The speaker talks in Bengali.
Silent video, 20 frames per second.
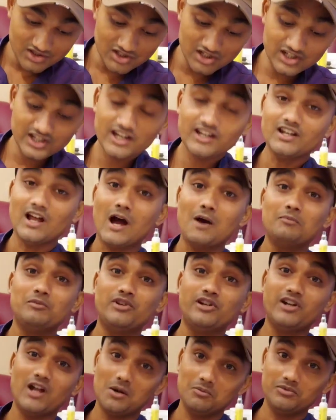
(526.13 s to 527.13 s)
চিকেন
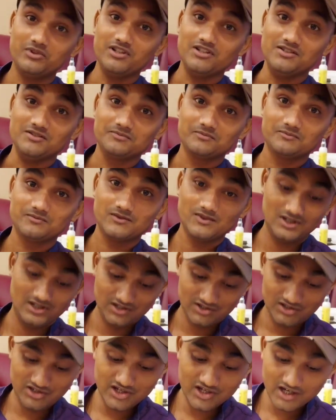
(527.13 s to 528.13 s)
হামটি ডামটি
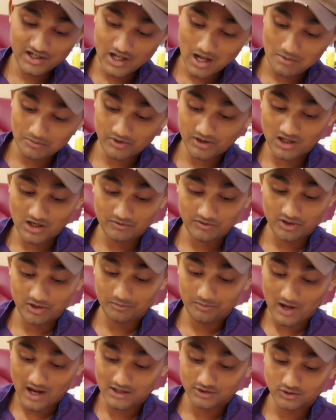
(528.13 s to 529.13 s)
চিকেন হামটি ডামটির
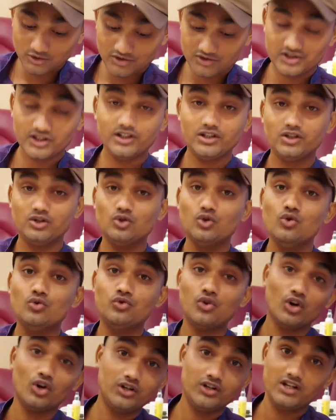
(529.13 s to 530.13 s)
প্রাইস হচ্ছে টু
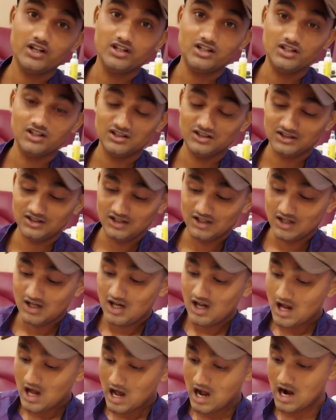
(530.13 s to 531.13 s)
ফর্টি
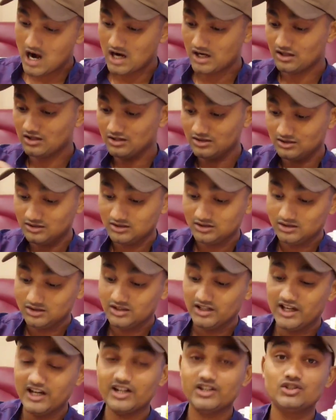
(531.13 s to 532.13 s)
আর
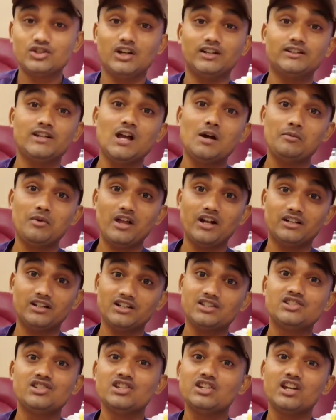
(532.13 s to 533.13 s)
এর সাথে আমরা
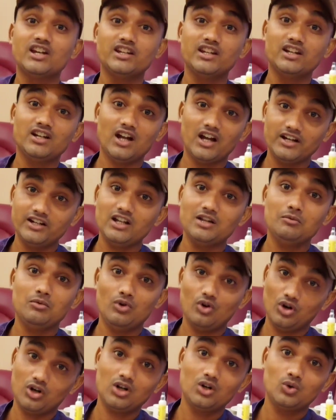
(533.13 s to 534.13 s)
একটা চিকেনের আইটেম
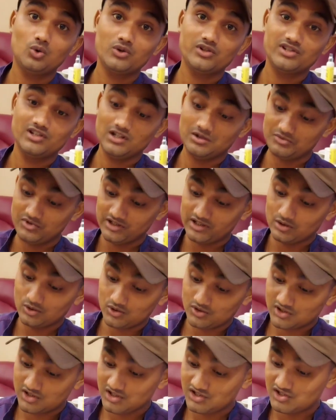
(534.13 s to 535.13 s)
অর্ডার করেছিলাম যেটা
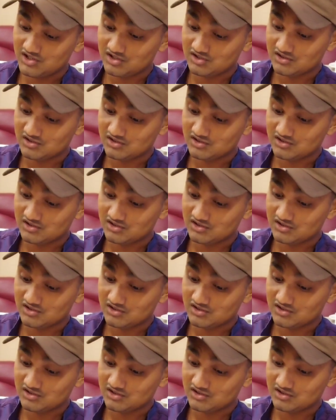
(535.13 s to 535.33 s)
হচ্ছে